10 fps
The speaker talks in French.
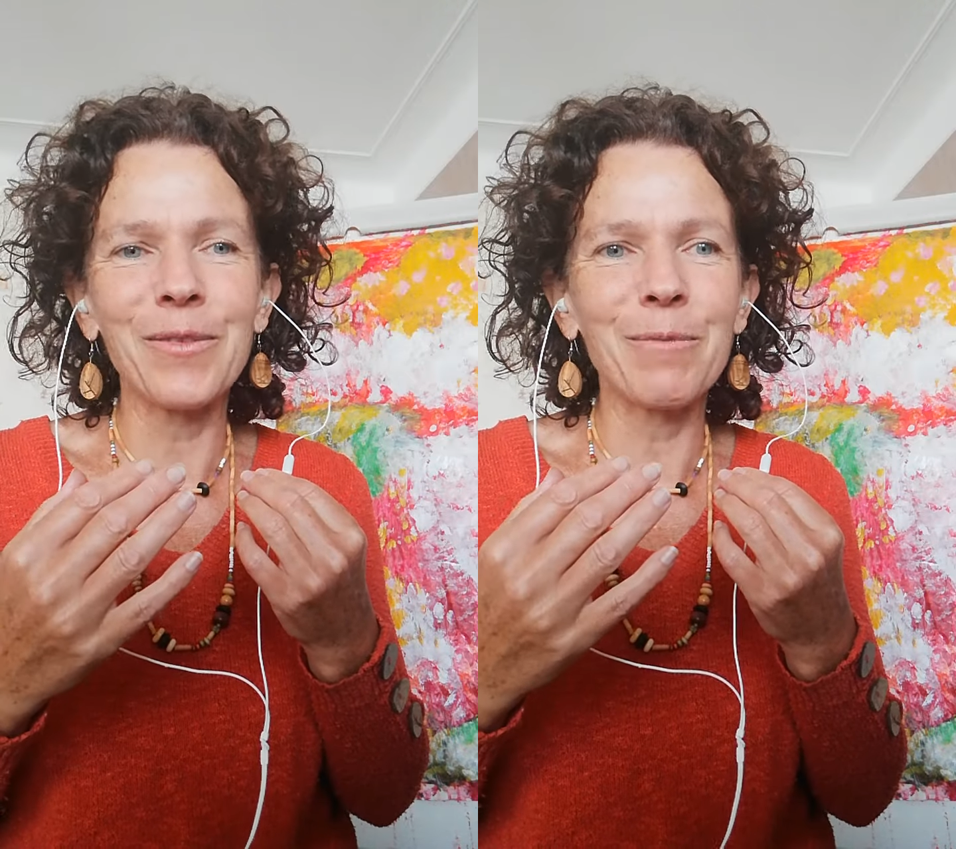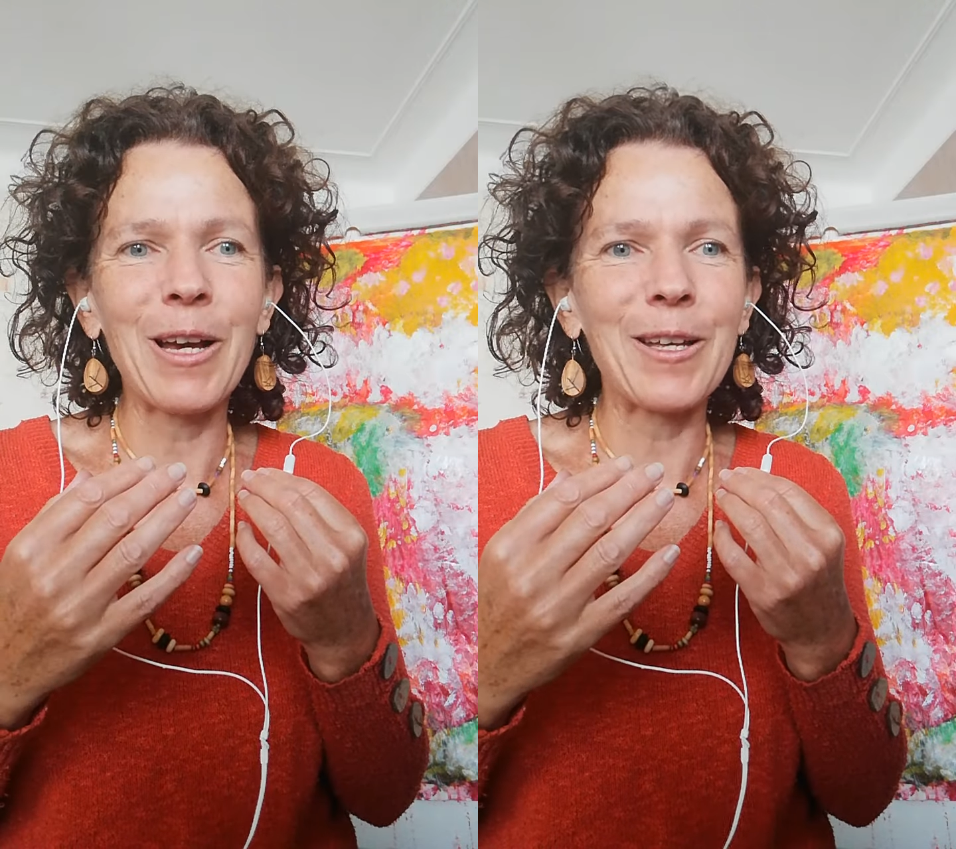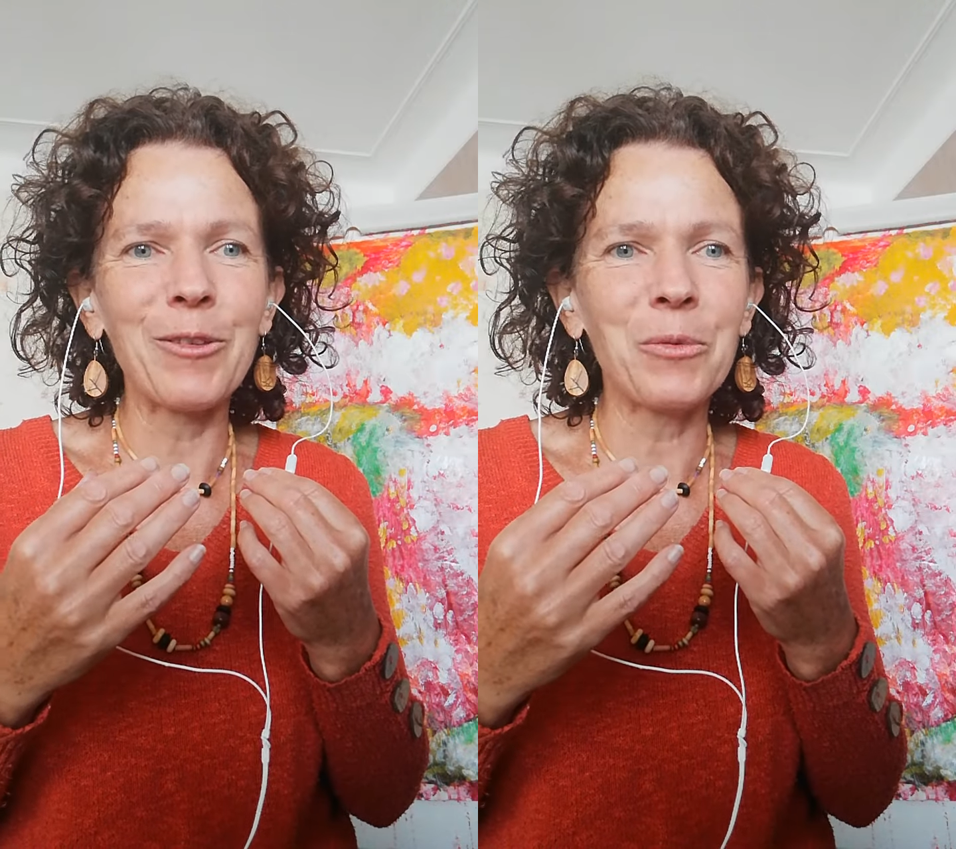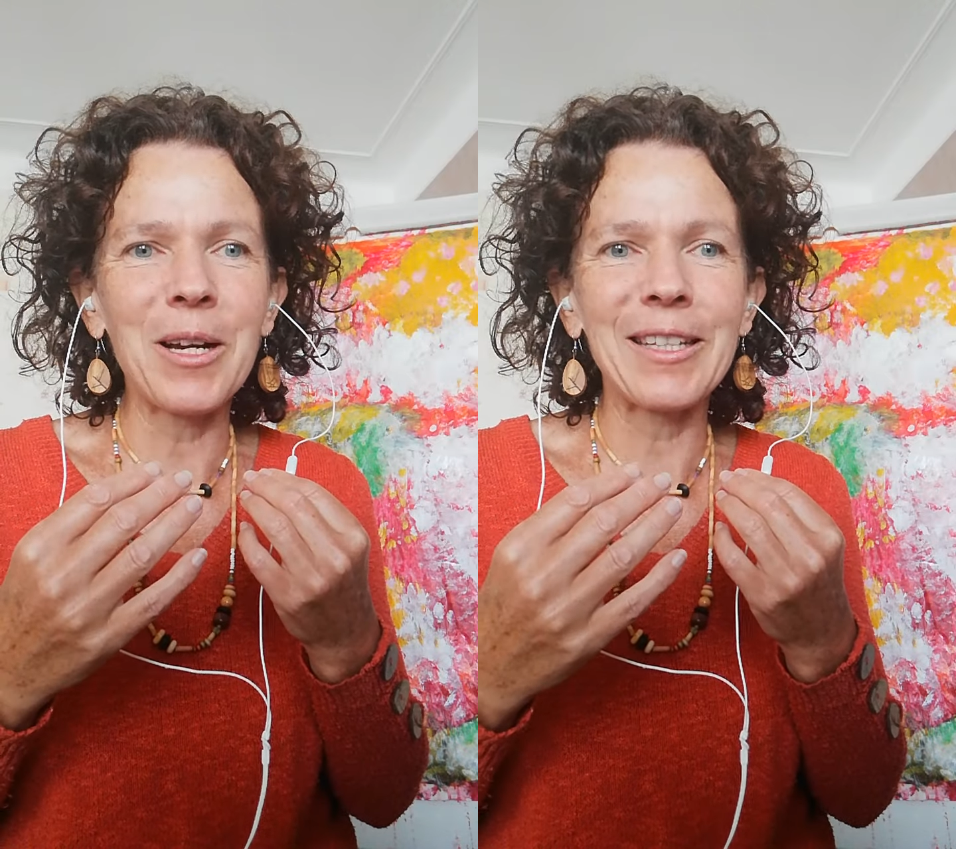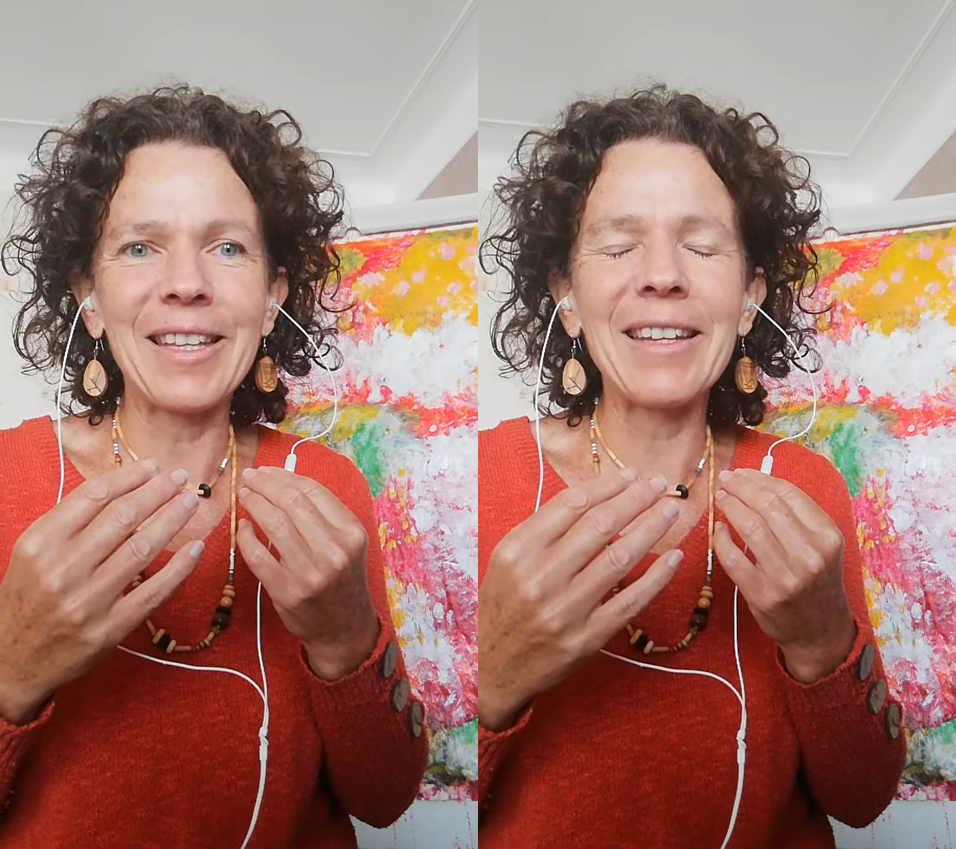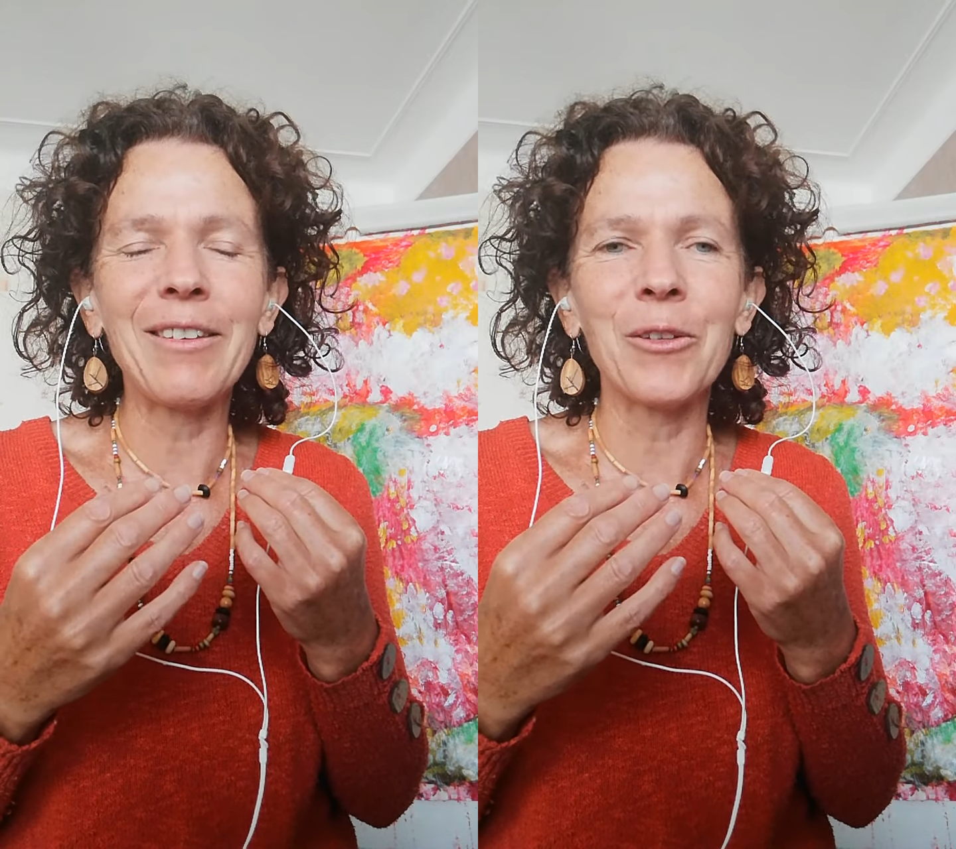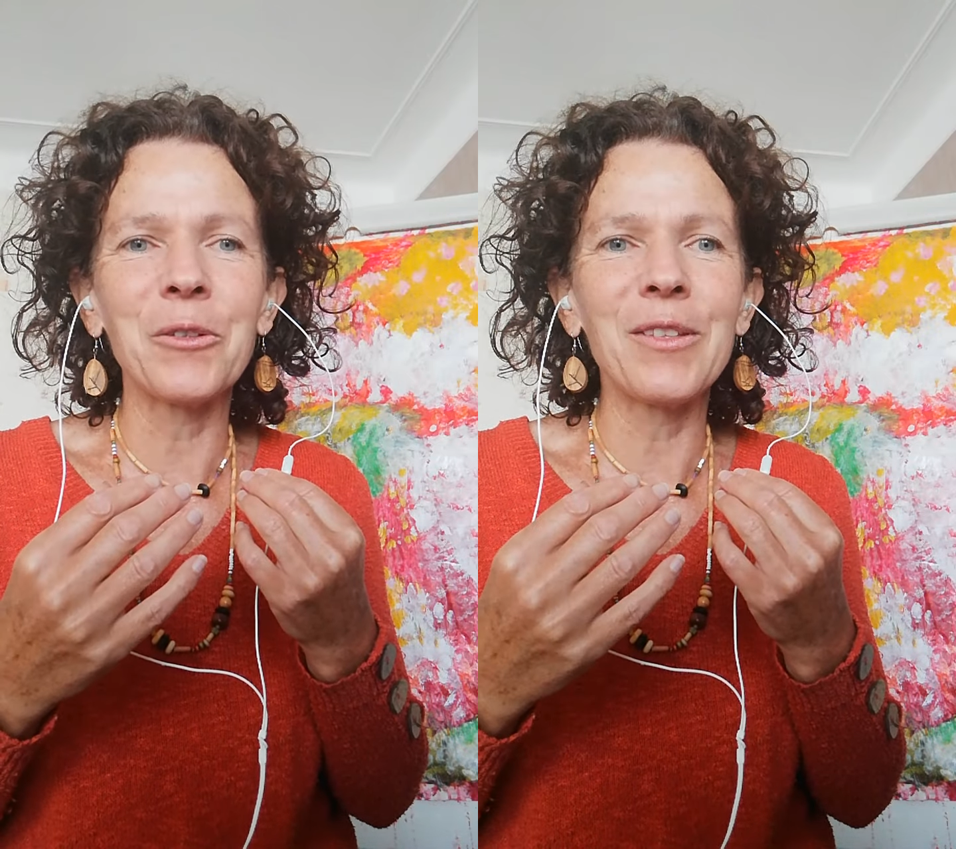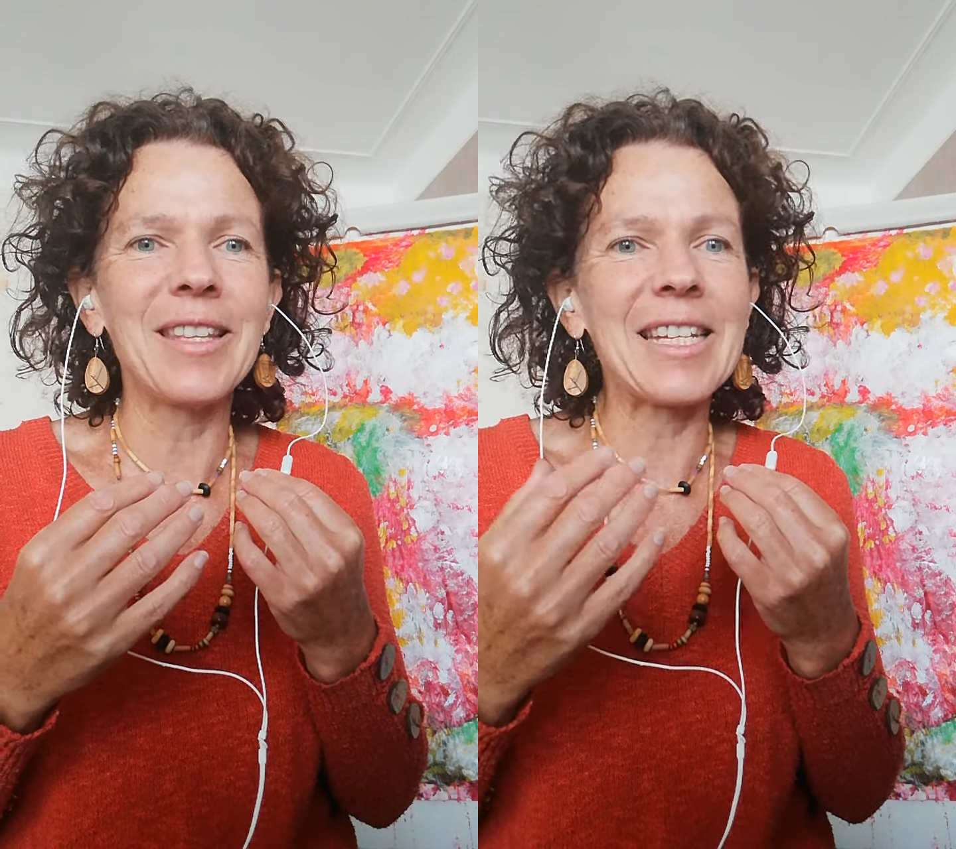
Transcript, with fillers: vibratoire d'attente,